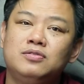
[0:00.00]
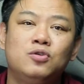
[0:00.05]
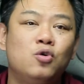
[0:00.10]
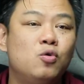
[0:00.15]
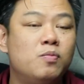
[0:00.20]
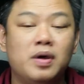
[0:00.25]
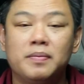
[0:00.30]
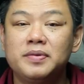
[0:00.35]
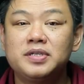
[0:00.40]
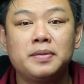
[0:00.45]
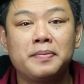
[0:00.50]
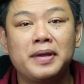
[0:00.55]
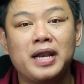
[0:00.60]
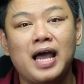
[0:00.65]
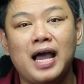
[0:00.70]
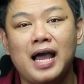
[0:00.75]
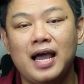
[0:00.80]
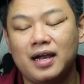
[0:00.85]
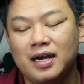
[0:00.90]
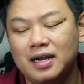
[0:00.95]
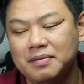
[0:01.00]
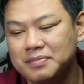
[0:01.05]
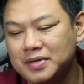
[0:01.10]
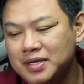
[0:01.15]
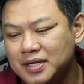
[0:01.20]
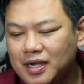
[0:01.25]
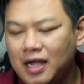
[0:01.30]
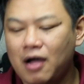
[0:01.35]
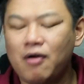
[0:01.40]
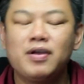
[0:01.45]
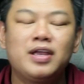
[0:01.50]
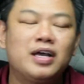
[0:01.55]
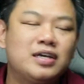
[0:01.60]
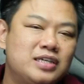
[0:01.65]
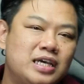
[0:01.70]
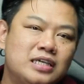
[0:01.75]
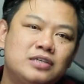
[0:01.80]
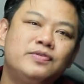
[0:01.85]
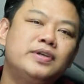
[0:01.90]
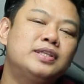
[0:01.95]
ดูเหมือนไม่ใช่ปัญหาครับเขายัง
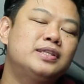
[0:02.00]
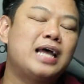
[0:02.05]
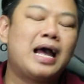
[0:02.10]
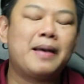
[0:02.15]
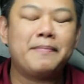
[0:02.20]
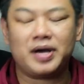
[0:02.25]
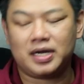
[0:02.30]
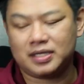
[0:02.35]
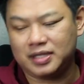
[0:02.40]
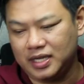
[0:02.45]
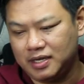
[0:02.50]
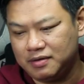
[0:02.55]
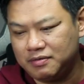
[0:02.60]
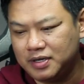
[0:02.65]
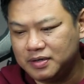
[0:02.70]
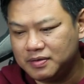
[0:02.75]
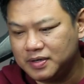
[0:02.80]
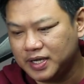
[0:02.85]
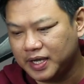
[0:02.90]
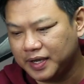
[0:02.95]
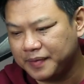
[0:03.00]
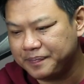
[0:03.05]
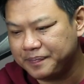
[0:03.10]
ใช้ชีวิตตามปกติเรื่อ